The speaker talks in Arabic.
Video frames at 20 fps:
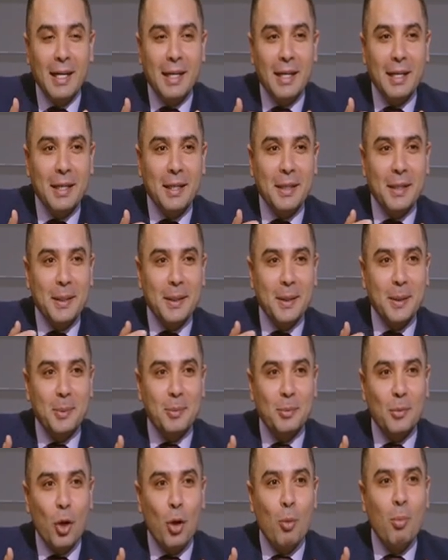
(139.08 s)
إيه،
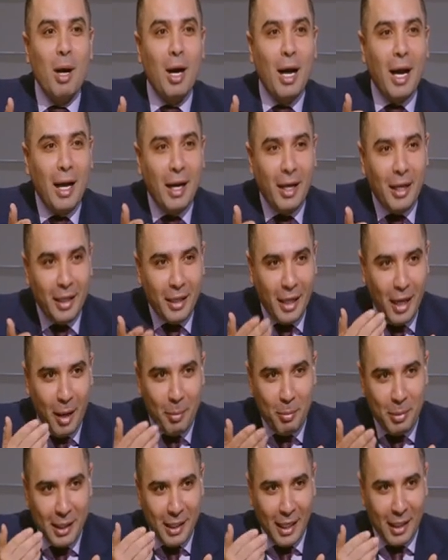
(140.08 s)
هم
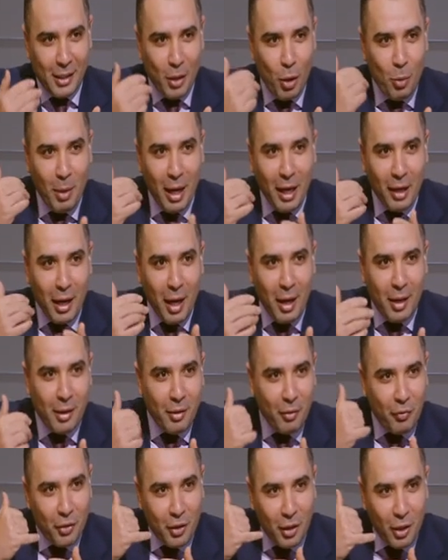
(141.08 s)
قبل يعني هم
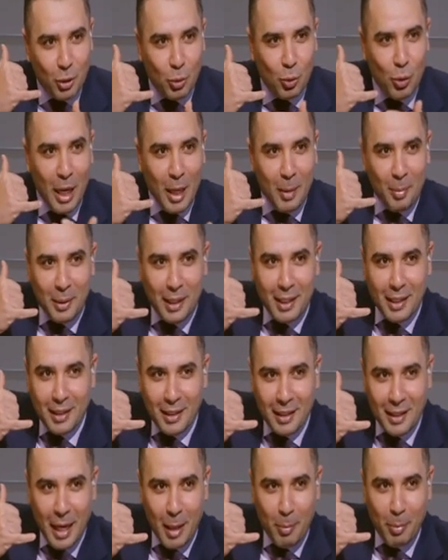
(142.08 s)
آه، في راديو
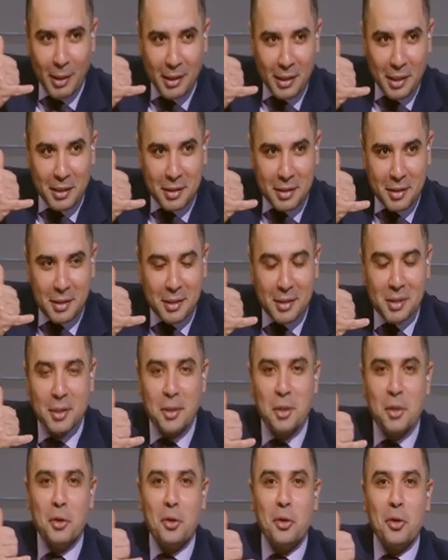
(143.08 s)
قبل قبل طبعًا. النت
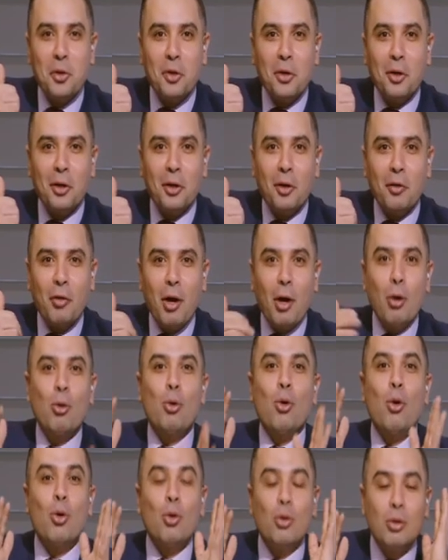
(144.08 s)
طبعا فقالوا
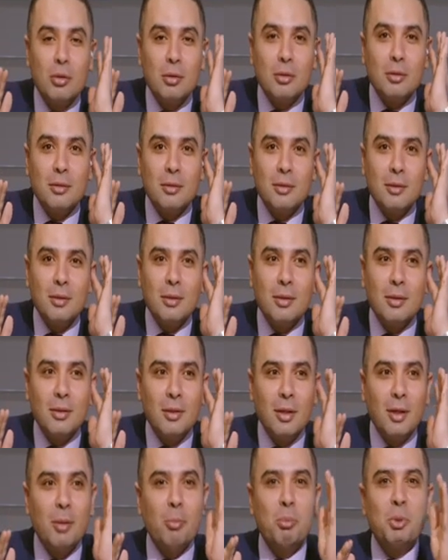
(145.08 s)
جون
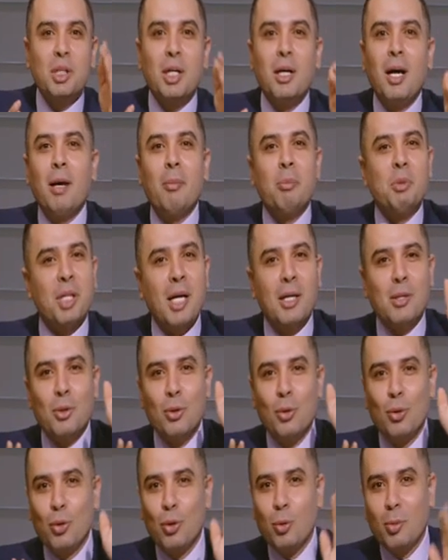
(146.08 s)
مش آه، مش عايز
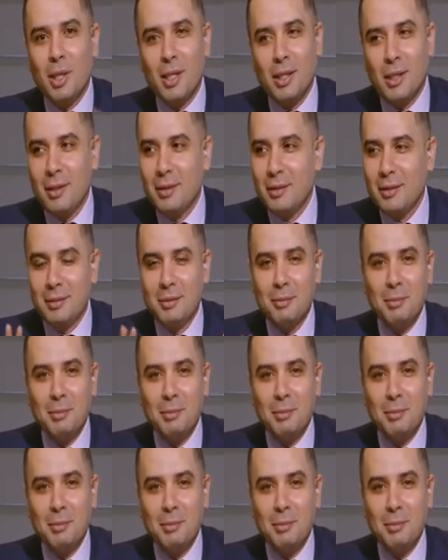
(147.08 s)
اقول لكم بقى يعني